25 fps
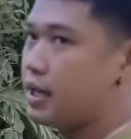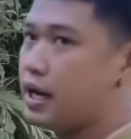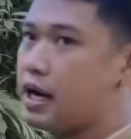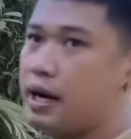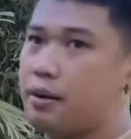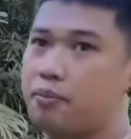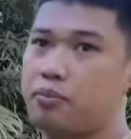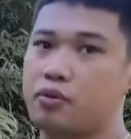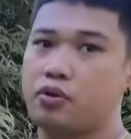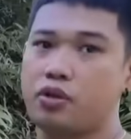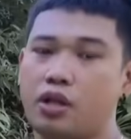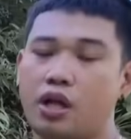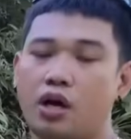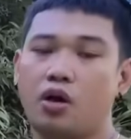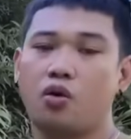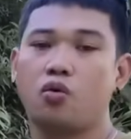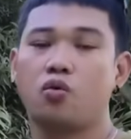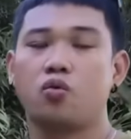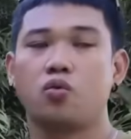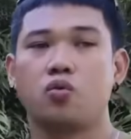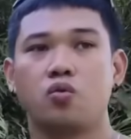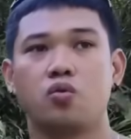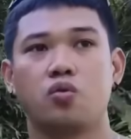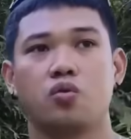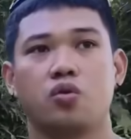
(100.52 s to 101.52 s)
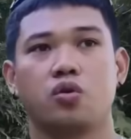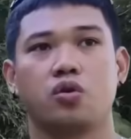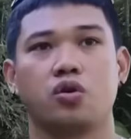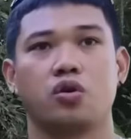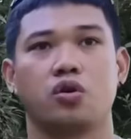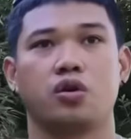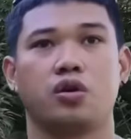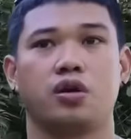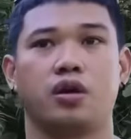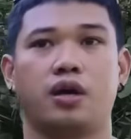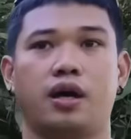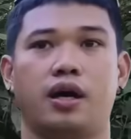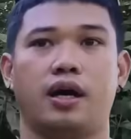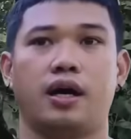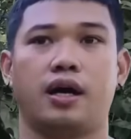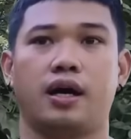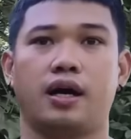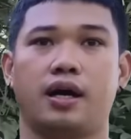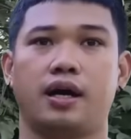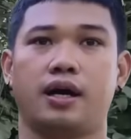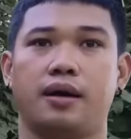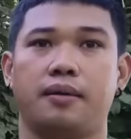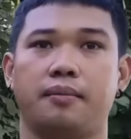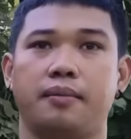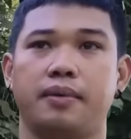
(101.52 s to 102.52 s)
kahapon daw
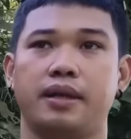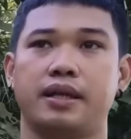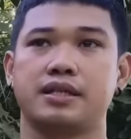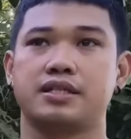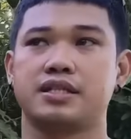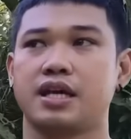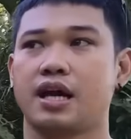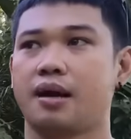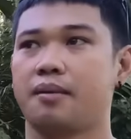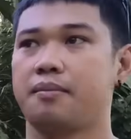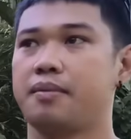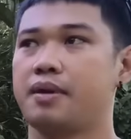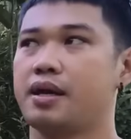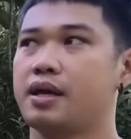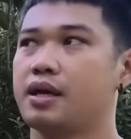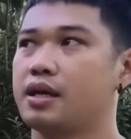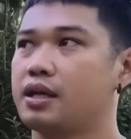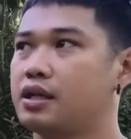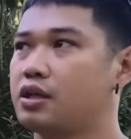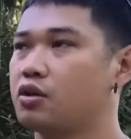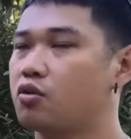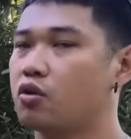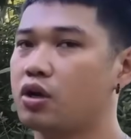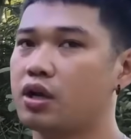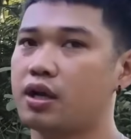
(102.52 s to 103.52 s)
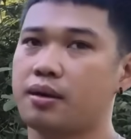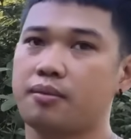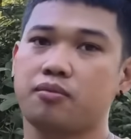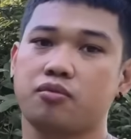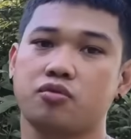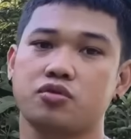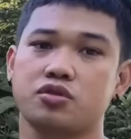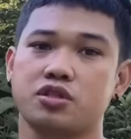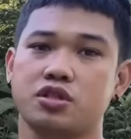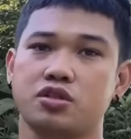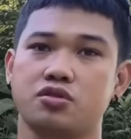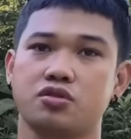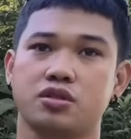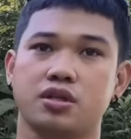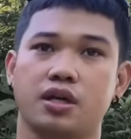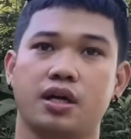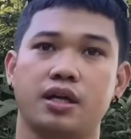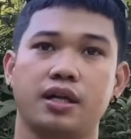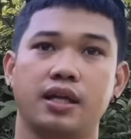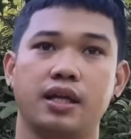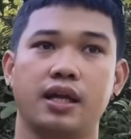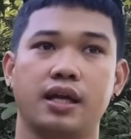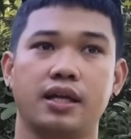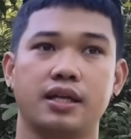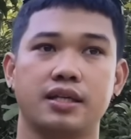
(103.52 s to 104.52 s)
uh, may nagsabi, hindi eh, ko alam kung sino sa
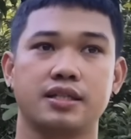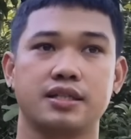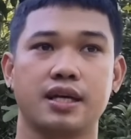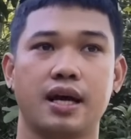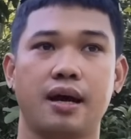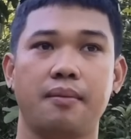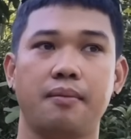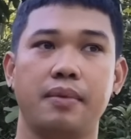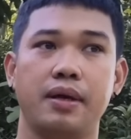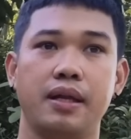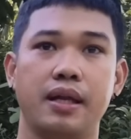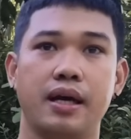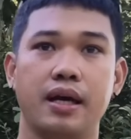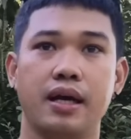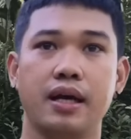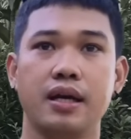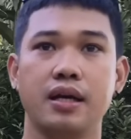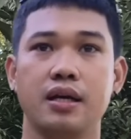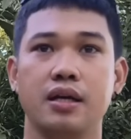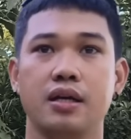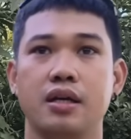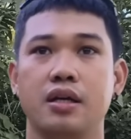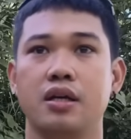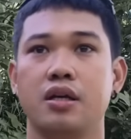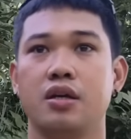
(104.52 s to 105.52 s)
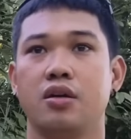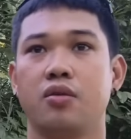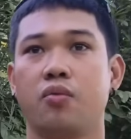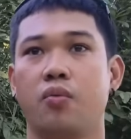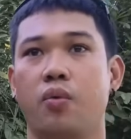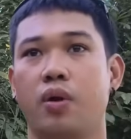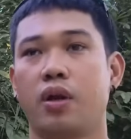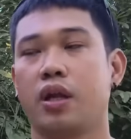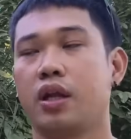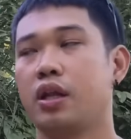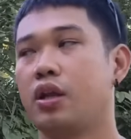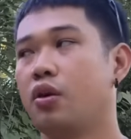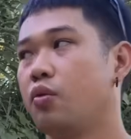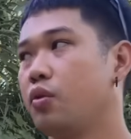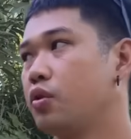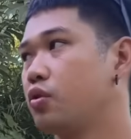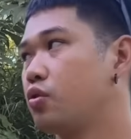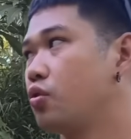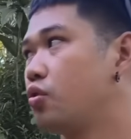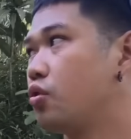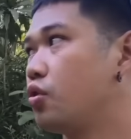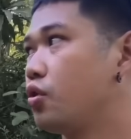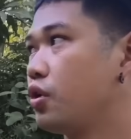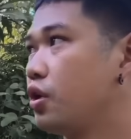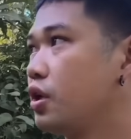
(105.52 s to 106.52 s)
kanila nagsabi na wag na daw
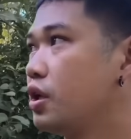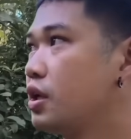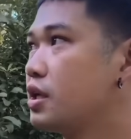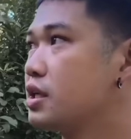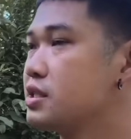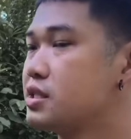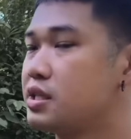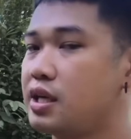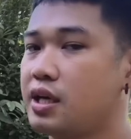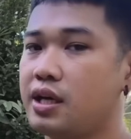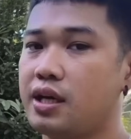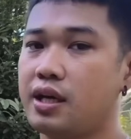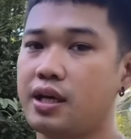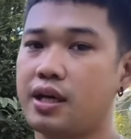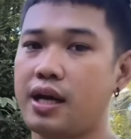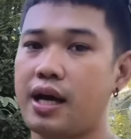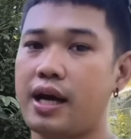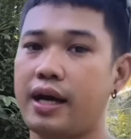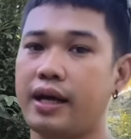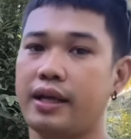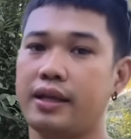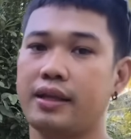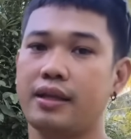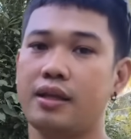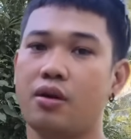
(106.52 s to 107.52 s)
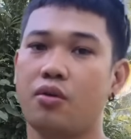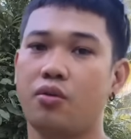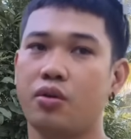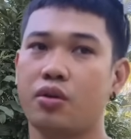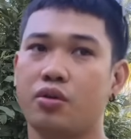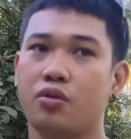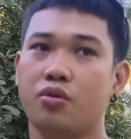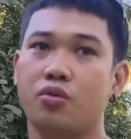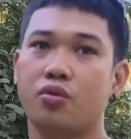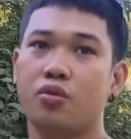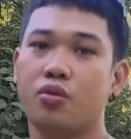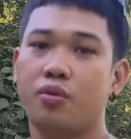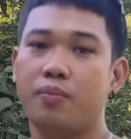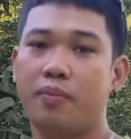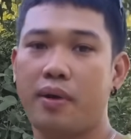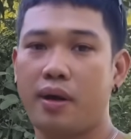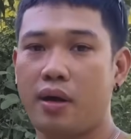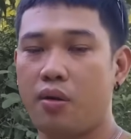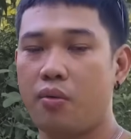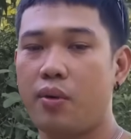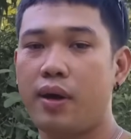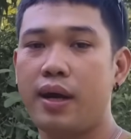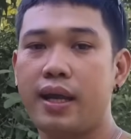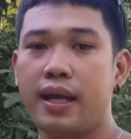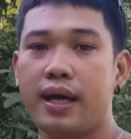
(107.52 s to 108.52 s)
ituloy kasi kahit daw ito
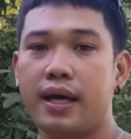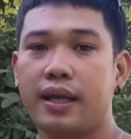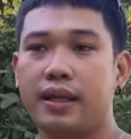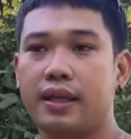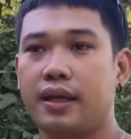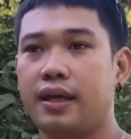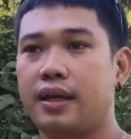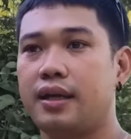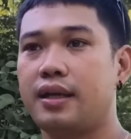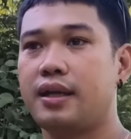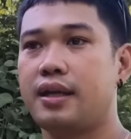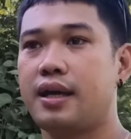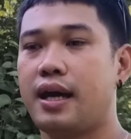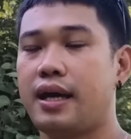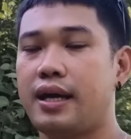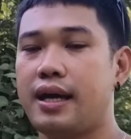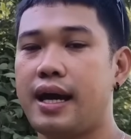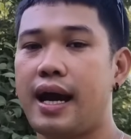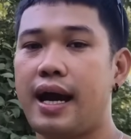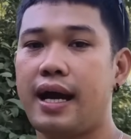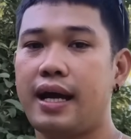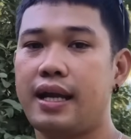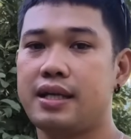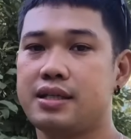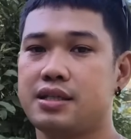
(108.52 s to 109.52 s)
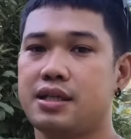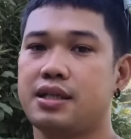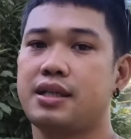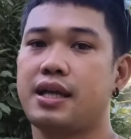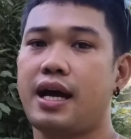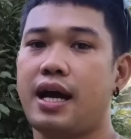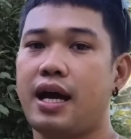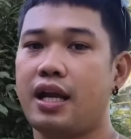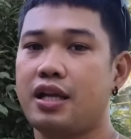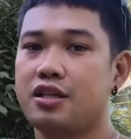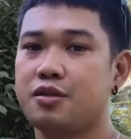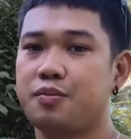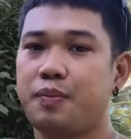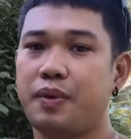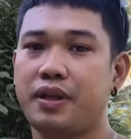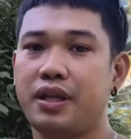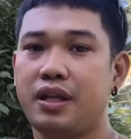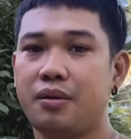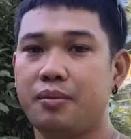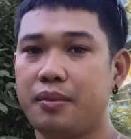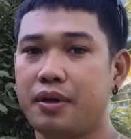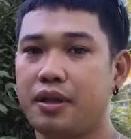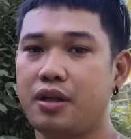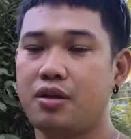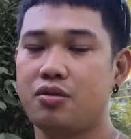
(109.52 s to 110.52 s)
ipagawa natin ay aalis at aalis pa
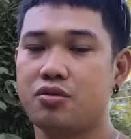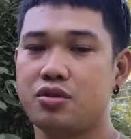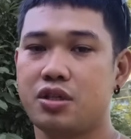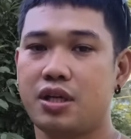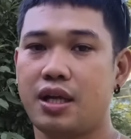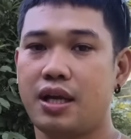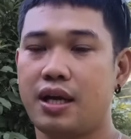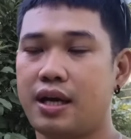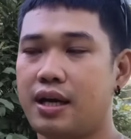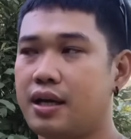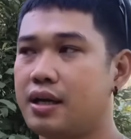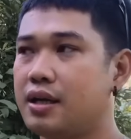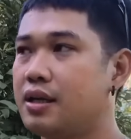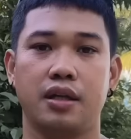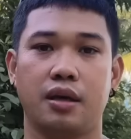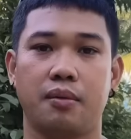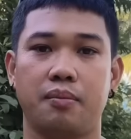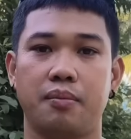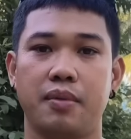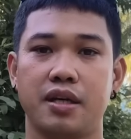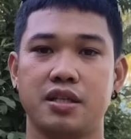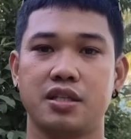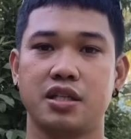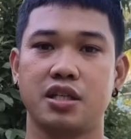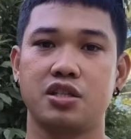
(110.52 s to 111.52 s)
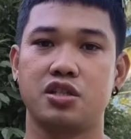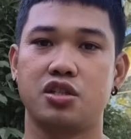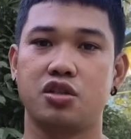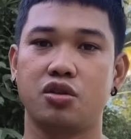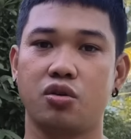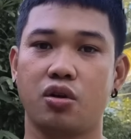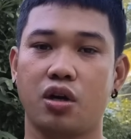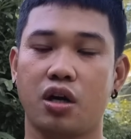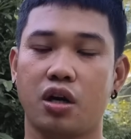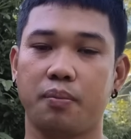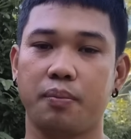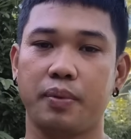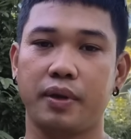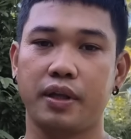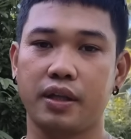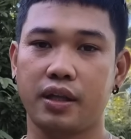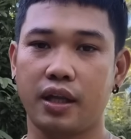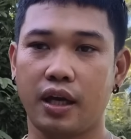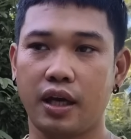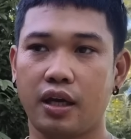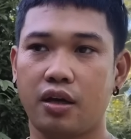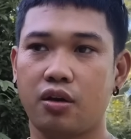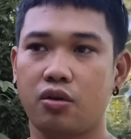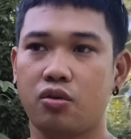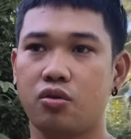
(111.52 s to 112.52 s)
din naman daw sila. Nag-message yung
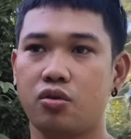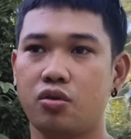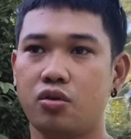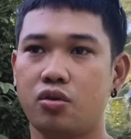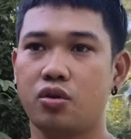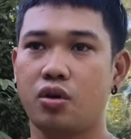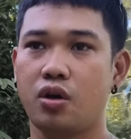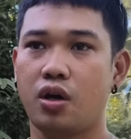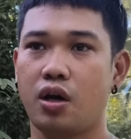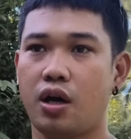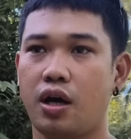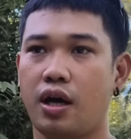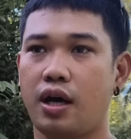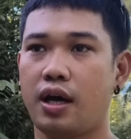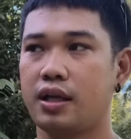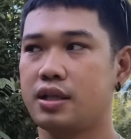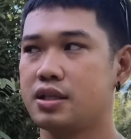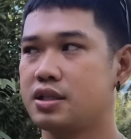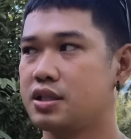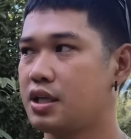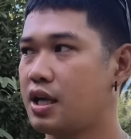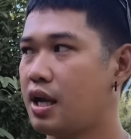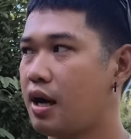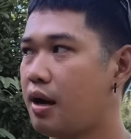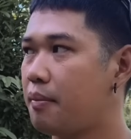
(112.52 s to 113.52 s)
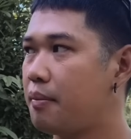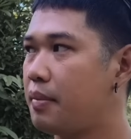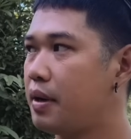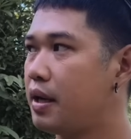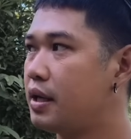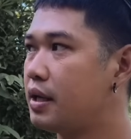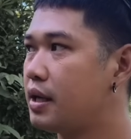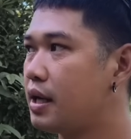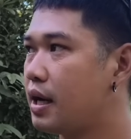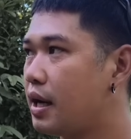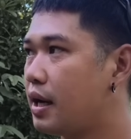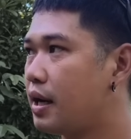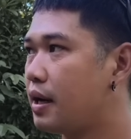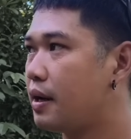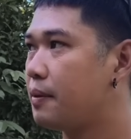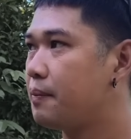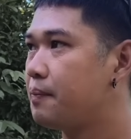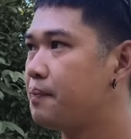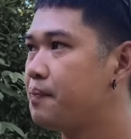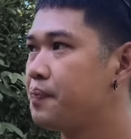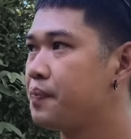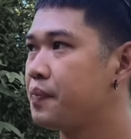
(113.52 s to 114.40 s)
karpentero at sinabi na